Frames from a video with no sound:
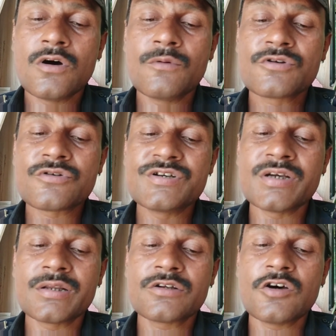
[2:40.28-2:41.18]
অবশ্যই
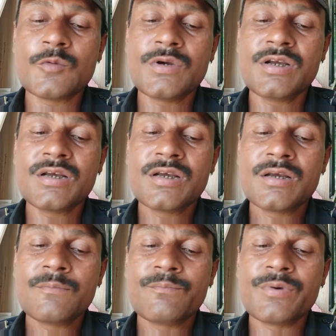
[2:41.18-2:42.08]
জানতে হবে
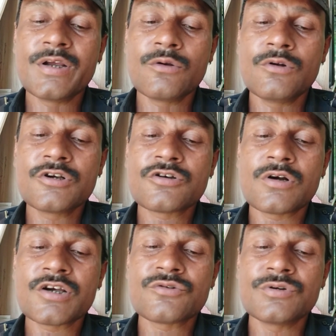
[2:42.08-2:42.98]
পেরোল
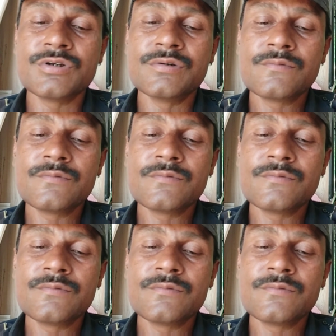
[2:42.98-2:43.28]
সরাসরি